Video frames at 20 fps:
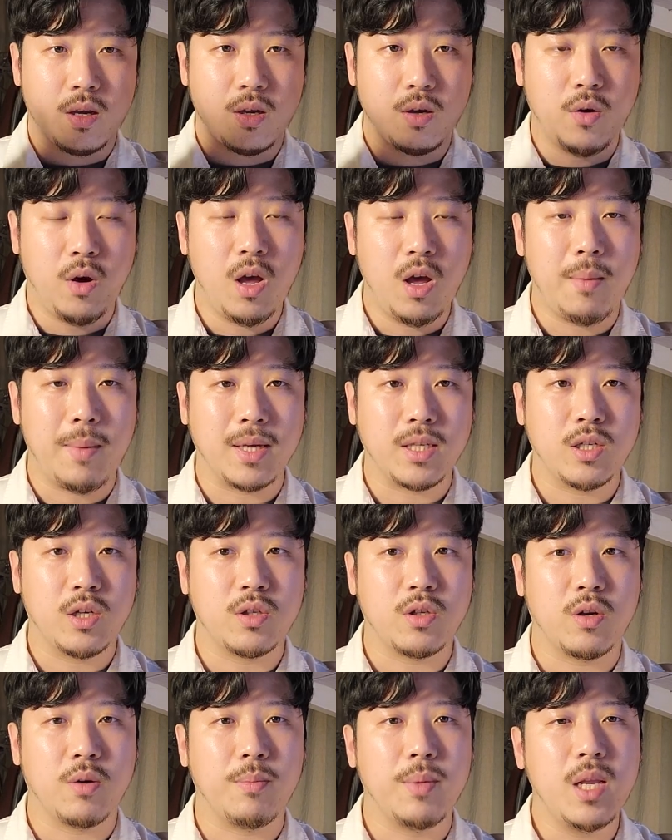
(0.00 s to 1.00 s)
그거에
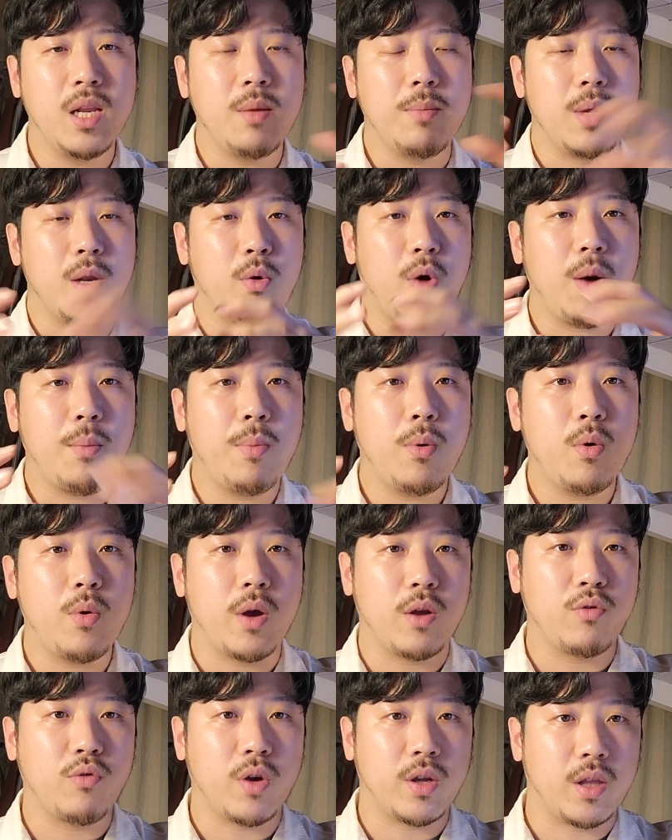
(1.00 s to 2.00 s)
맞춰서 미리 미리 확보를
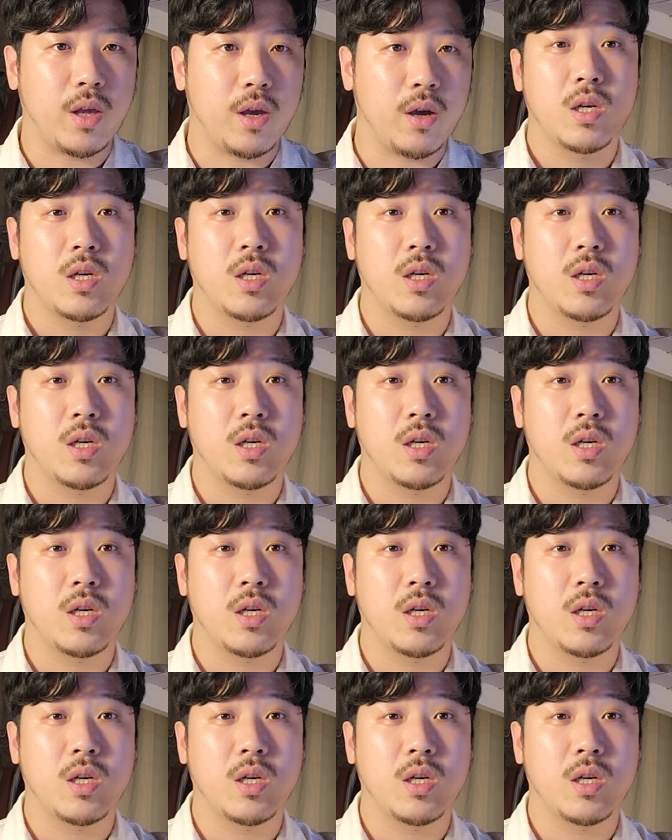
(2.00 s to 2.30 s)
해두게 돼요.